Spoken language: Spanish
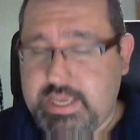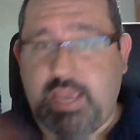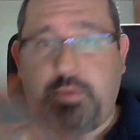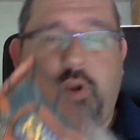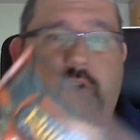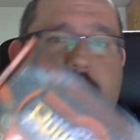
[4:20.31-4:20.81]

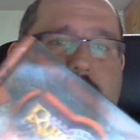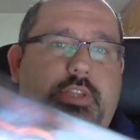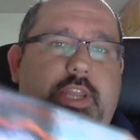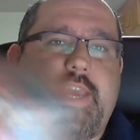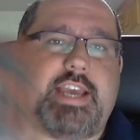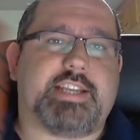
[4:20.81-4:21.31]
Y bueno, con esto
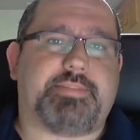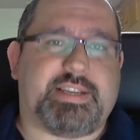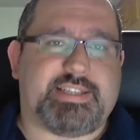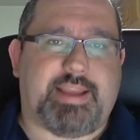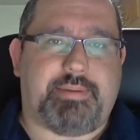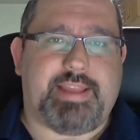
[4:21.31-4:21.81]
tenías más
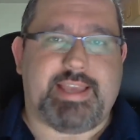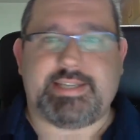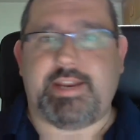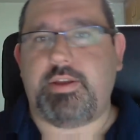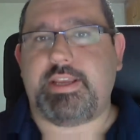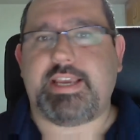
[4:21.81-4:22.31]
sabias
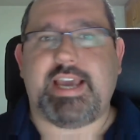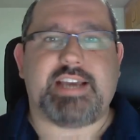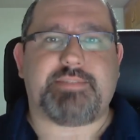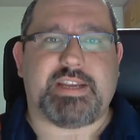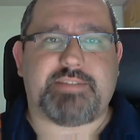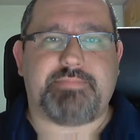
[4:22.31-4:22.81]

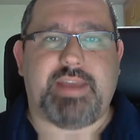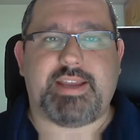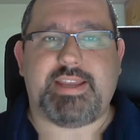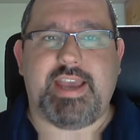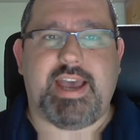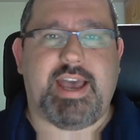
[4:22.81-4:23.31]
heroicas, más
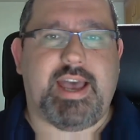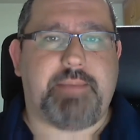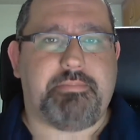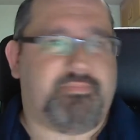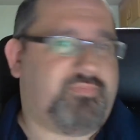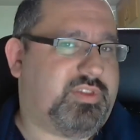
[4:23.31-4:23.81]
magia,
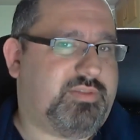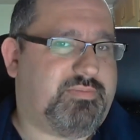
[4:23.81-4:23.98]
mm,